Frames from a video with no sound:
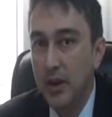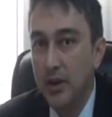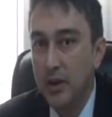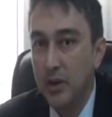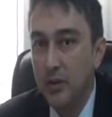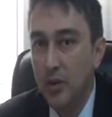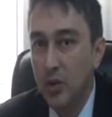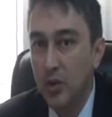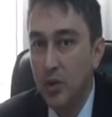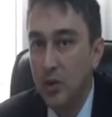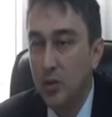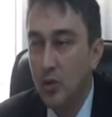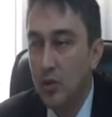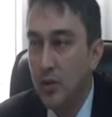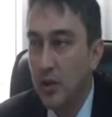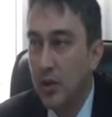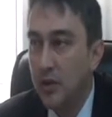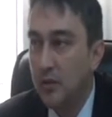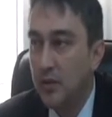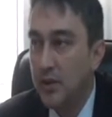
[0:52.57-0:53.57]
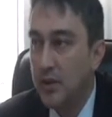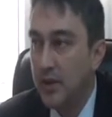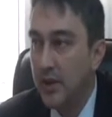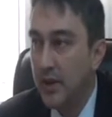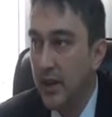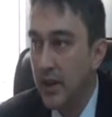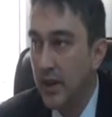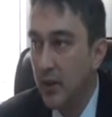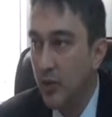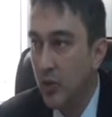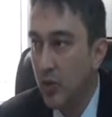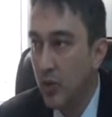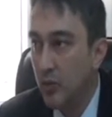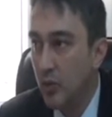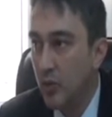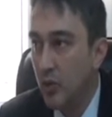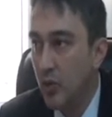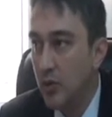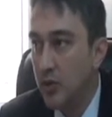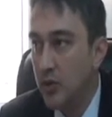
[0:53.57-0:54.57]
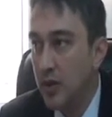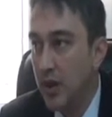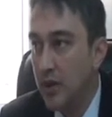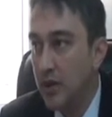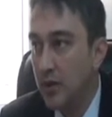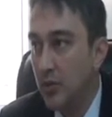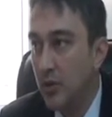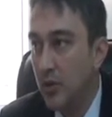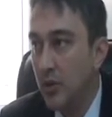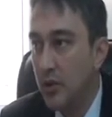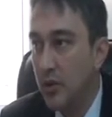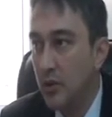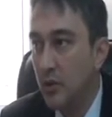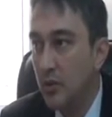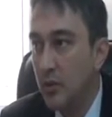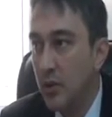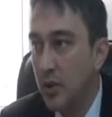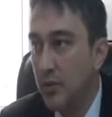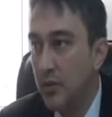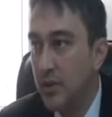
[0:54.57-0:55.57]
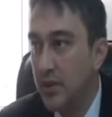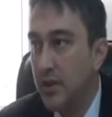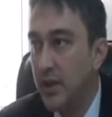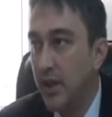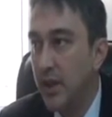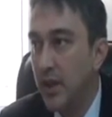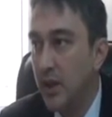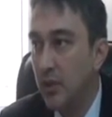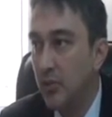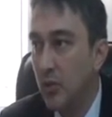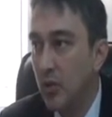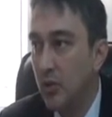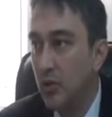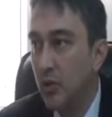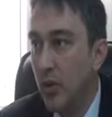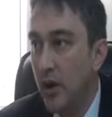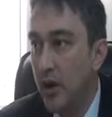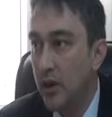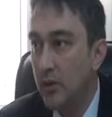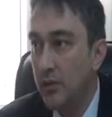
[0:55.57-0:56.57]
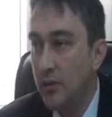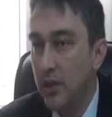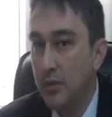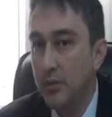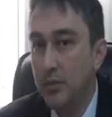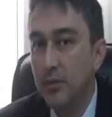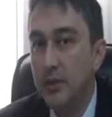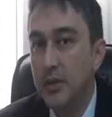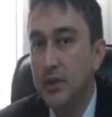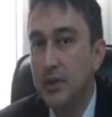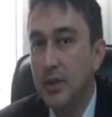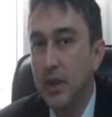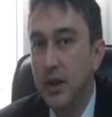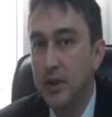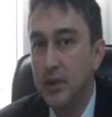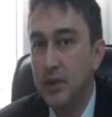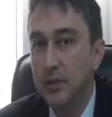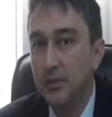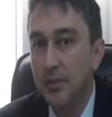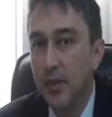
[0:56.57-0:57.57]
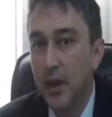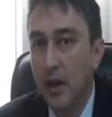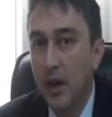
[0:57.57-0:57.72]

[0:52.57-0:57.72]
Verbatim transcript: Antibiyotik kullanılması gerekiyor mu yoksa antibiyotik kullanılması gerekmiyor mu? Bu ayrımın yapılması lazım.